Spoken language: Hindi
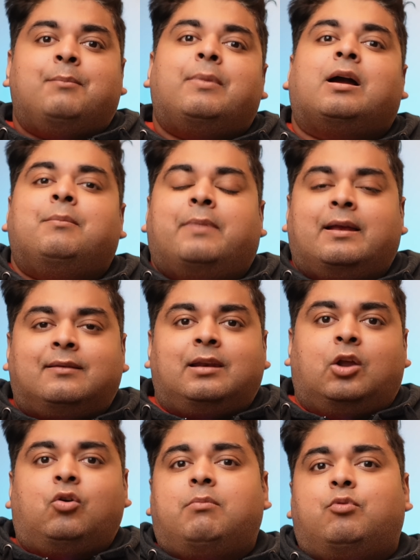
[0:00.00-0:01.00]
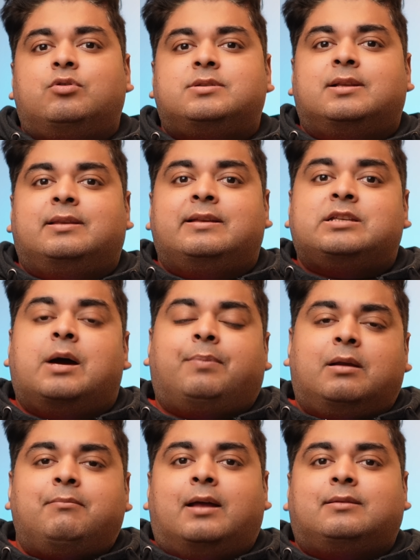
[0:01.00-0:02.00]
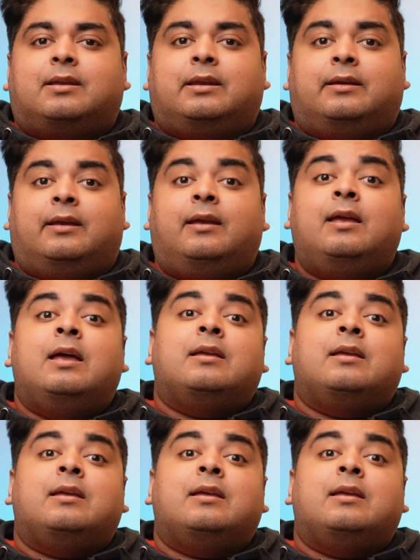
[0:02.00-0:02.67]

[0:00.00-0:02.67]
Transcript: मैं कंपेरिजन लाऊंगा बहुत जल्दी जहाँ पर हम बात करेंगे